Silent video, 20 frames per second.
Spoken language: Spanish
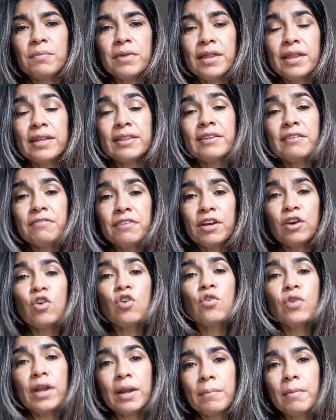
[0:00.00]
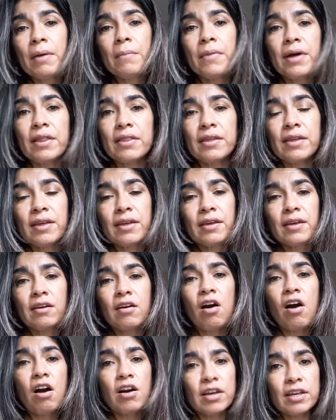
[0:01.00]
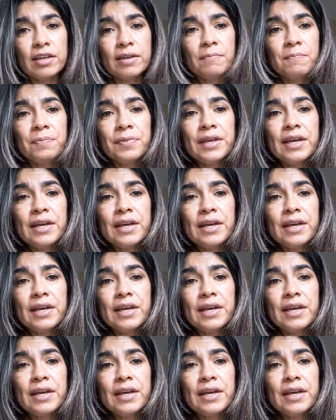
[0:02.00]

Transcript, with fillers: me identifico con la mamá de Augie.